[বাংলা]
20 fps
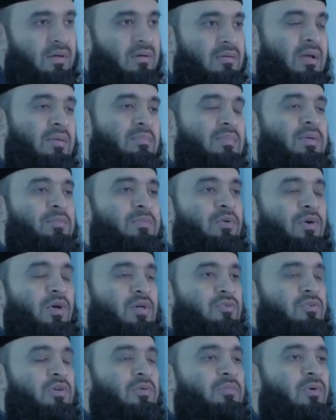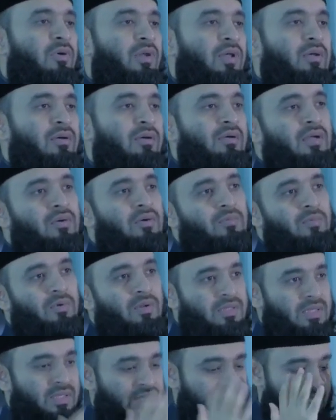এমনি প্রকাশ হয়ে পড়ে কেউ
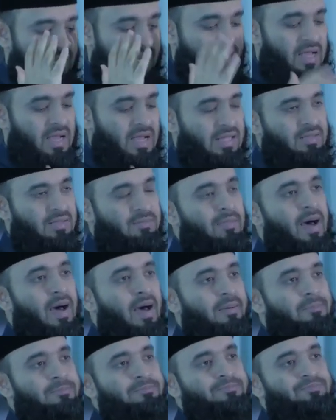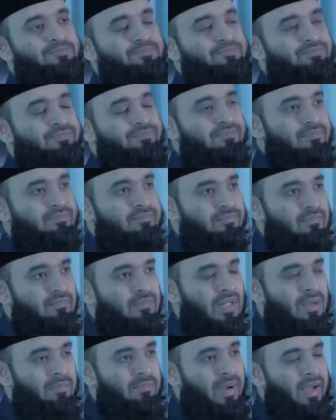বলেছেন চেহারা হাত পা
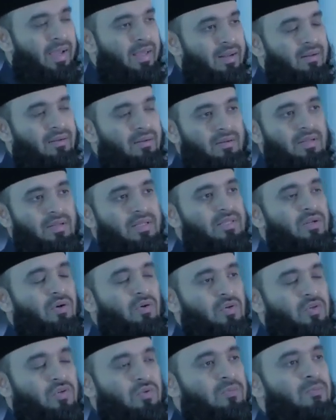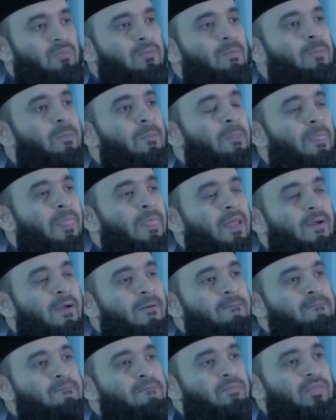পায়ের নিচের অংশ
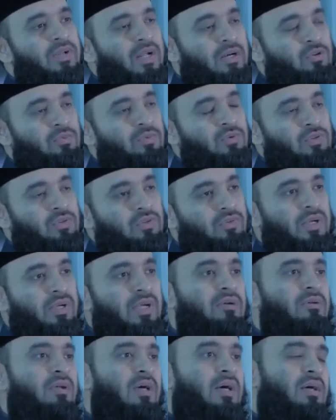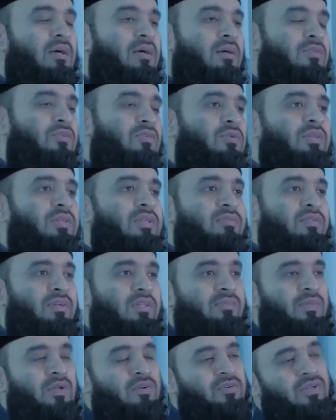টাকনো পর্যন্ত এগুলা চলতে ফিরতে
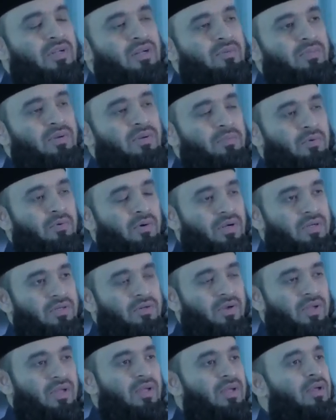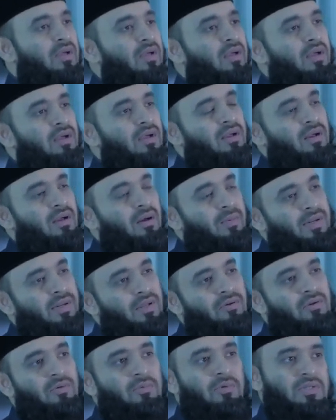মানুষের এমনি প্রকাশ হয় আবার কেউ
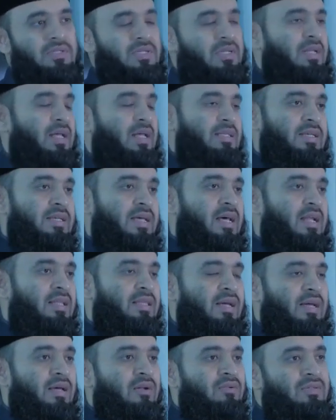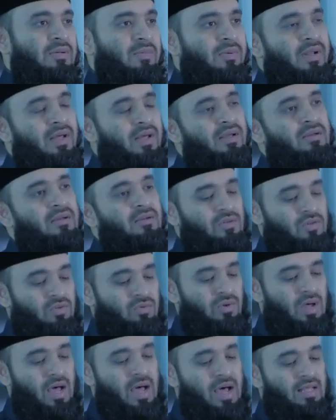কেউ বলেছেন না চেহারা দেখানো যাবে না শুধু
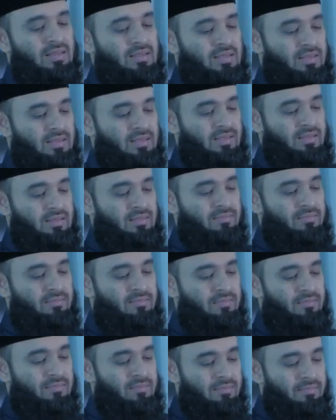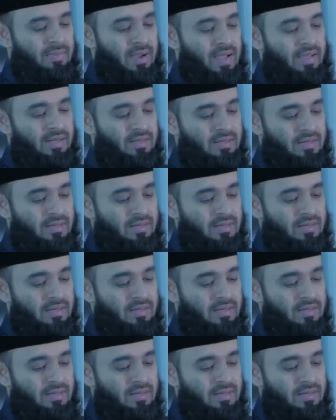হাত পায়ের